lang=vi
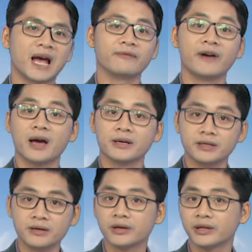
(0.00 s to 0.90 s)
nay và
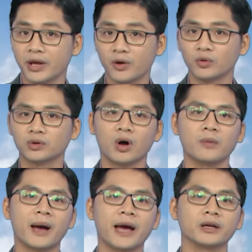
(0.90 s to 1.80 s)
trưa, chiều, tối
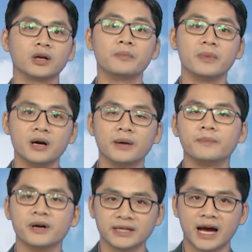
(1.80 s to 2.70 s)
mai có mưa,
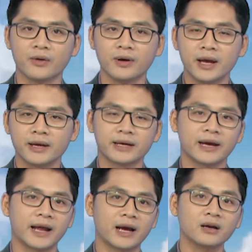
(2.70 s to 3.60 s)
mưa rào,
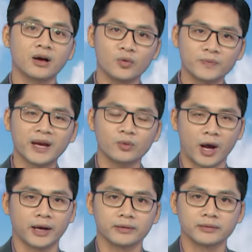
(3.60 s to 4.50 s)
ngày nắng có lúc gián
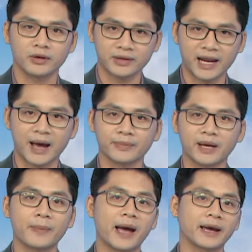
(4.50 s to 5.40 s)
đoạn, gió Tây Nam
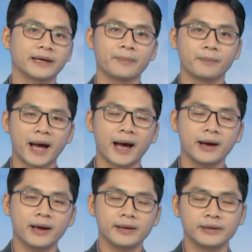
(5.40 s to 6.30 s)
cấp 2, cấp 3,
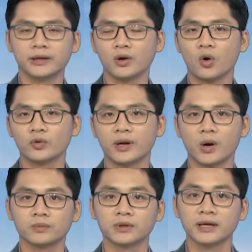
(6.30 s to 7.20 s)
nhiệt độ dao
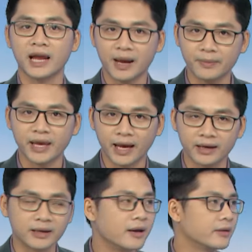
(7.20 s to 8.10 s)
động từ
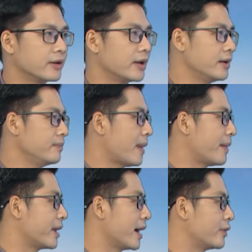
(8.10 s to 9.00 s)
22 cho đến
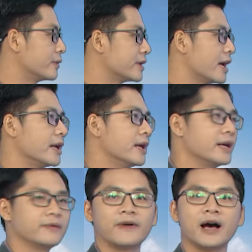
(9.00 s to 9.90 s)
32 độ C
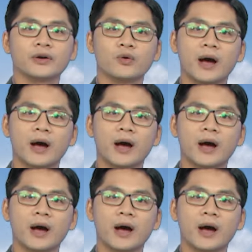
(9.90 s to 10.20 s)
và độ